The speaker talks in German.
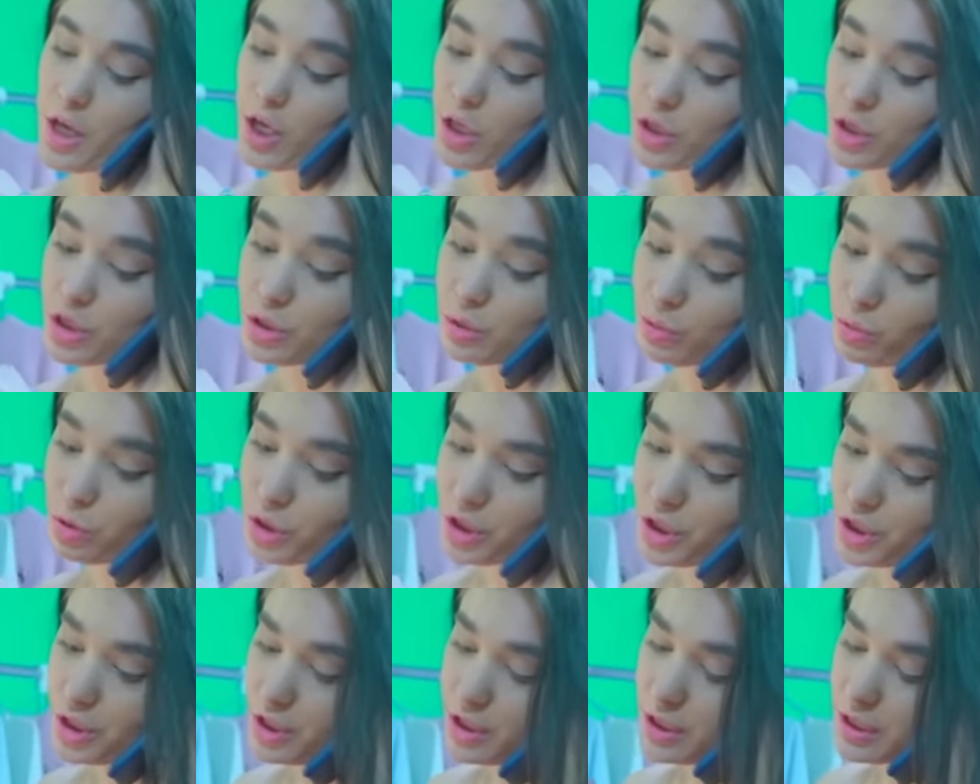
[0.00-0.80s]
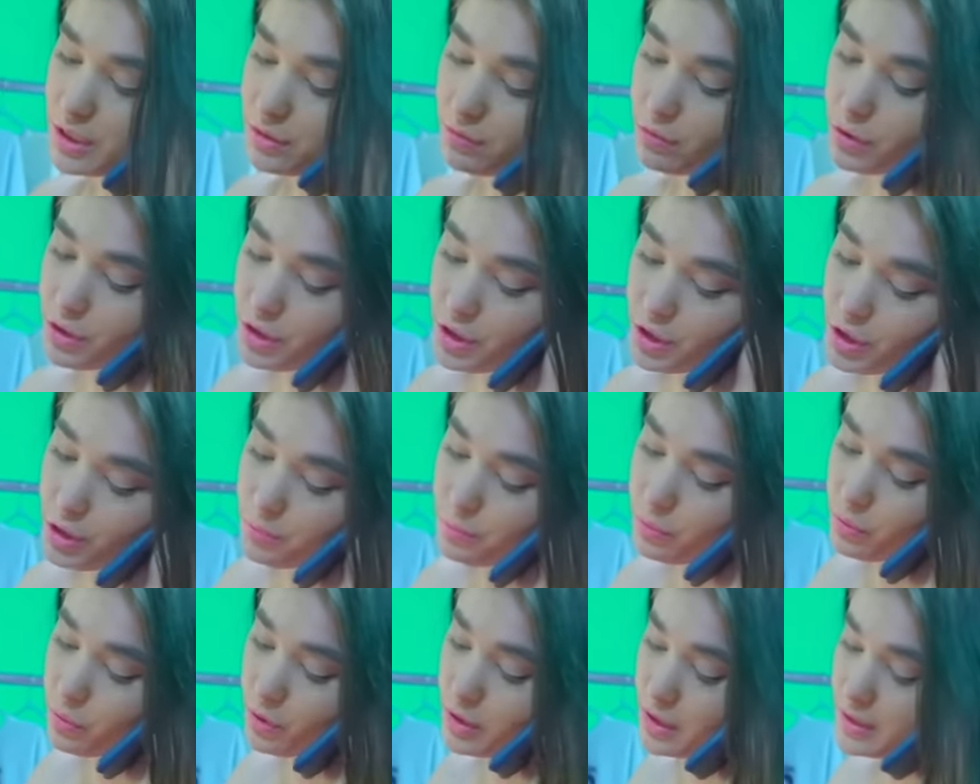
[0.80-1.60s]
Weißt du, ich habe heute viel
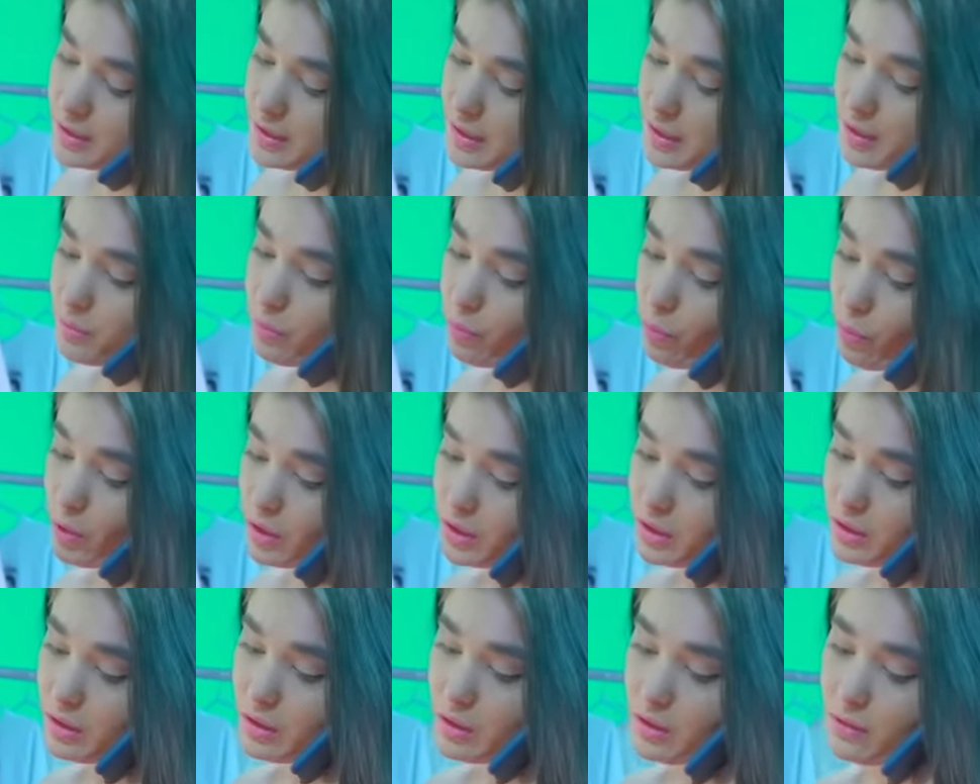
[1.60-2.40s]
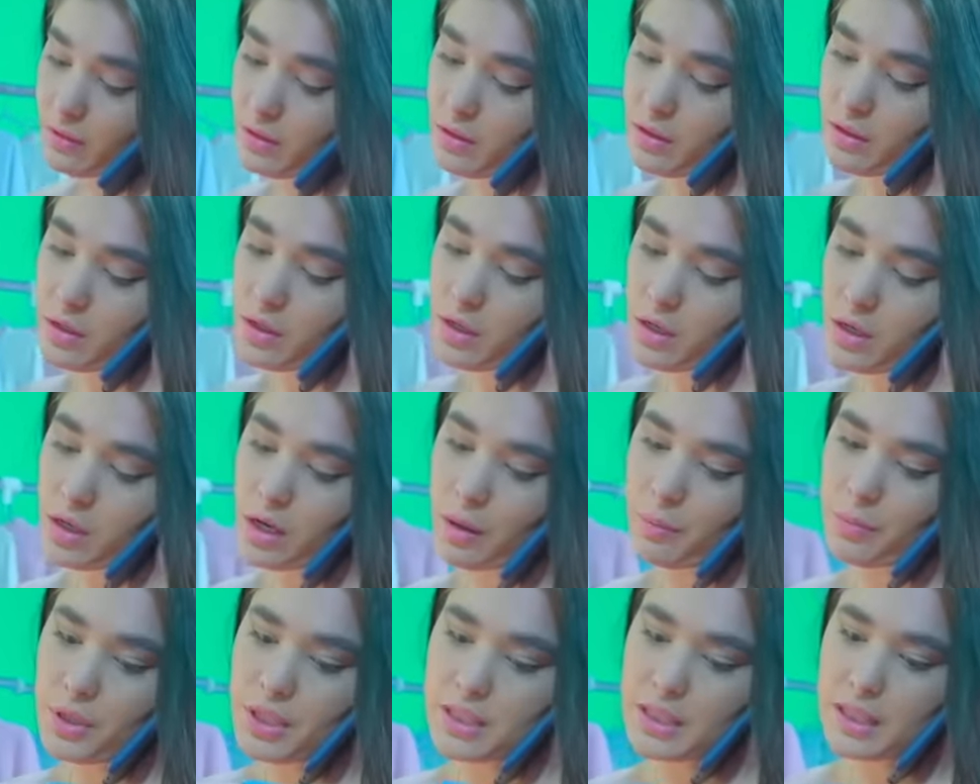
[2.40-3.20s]
Geld verdient. Ich hatte eine
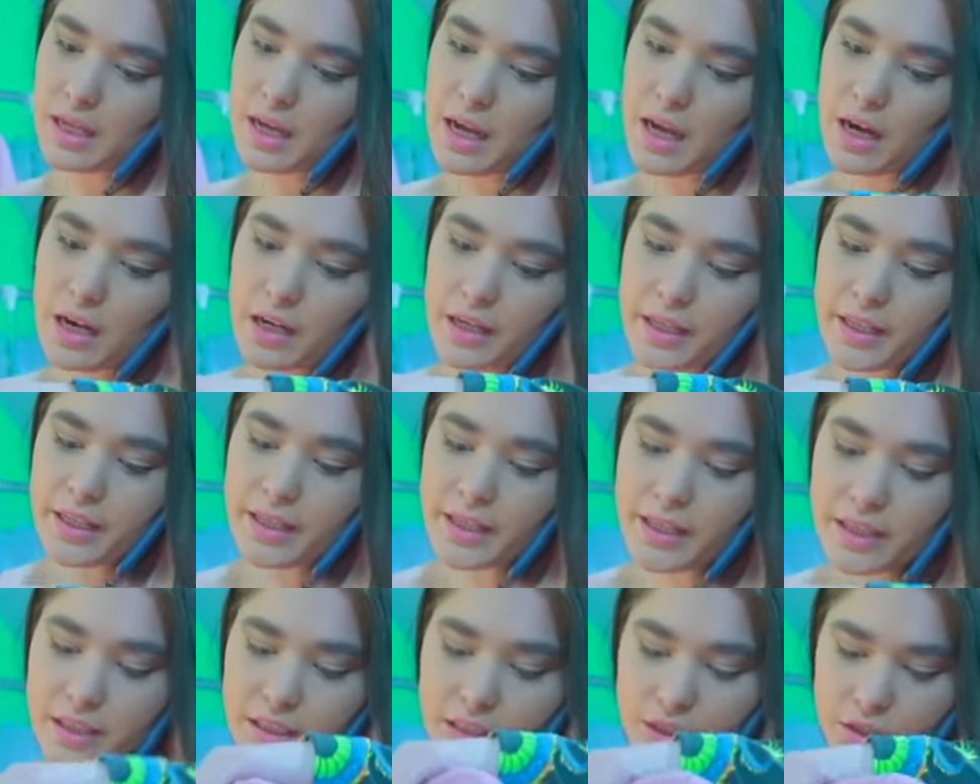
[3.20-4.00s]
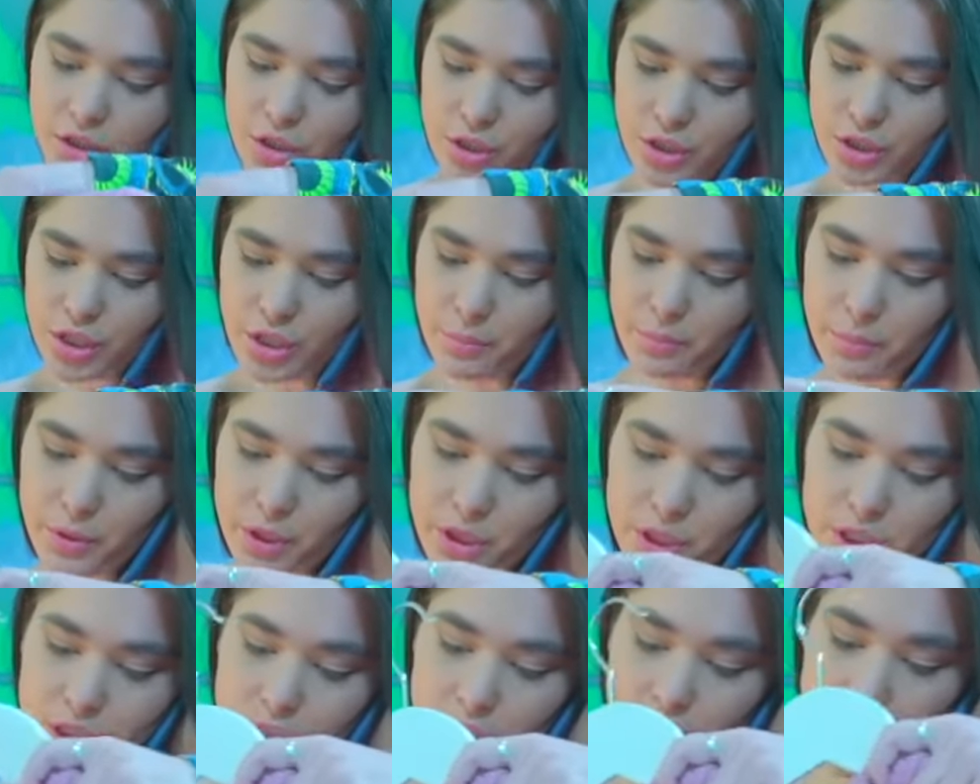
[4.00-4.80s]
Kundin, die die Hälfte des Ladens
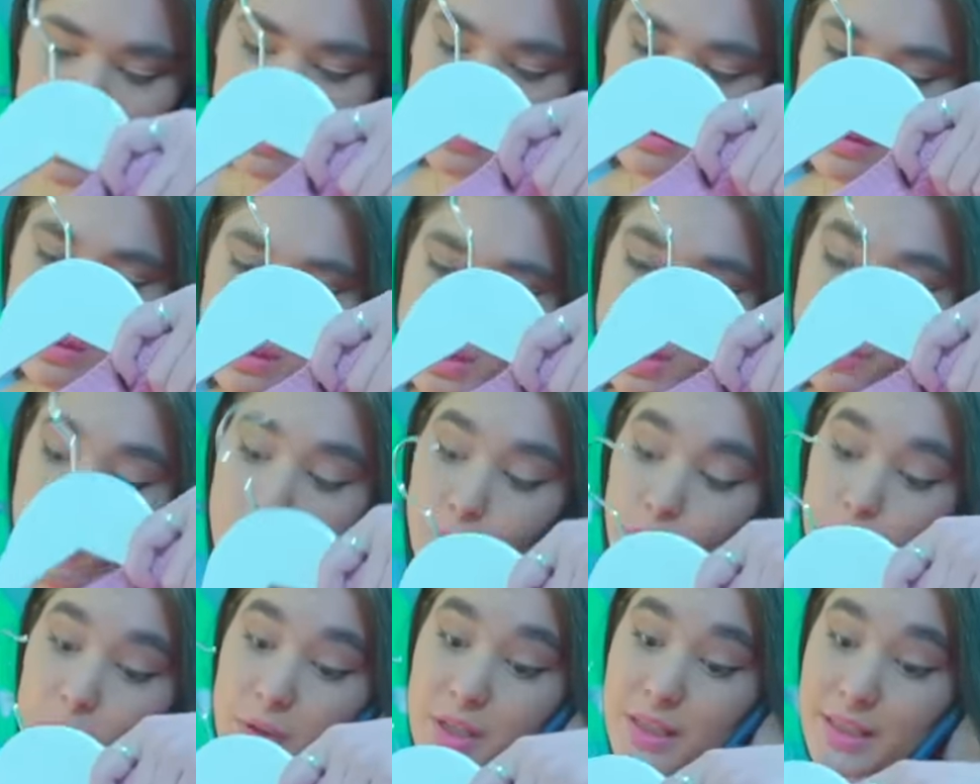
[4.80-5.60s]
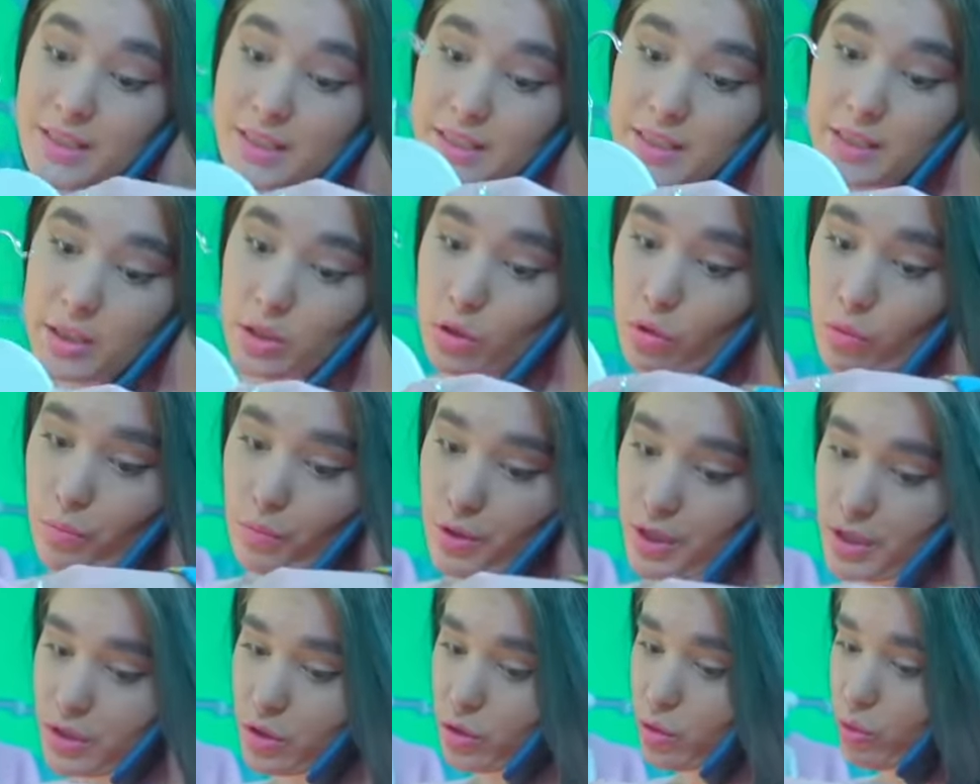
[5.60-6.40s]
gekauft hat. So können wir am Wochenende
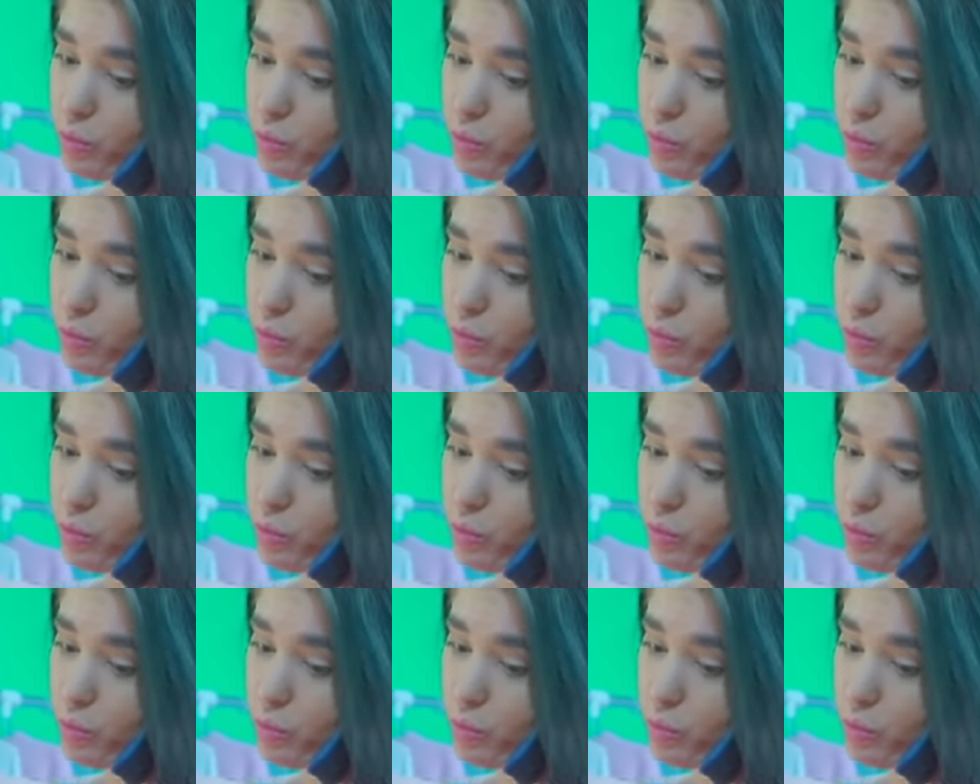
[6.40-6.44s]
zusammen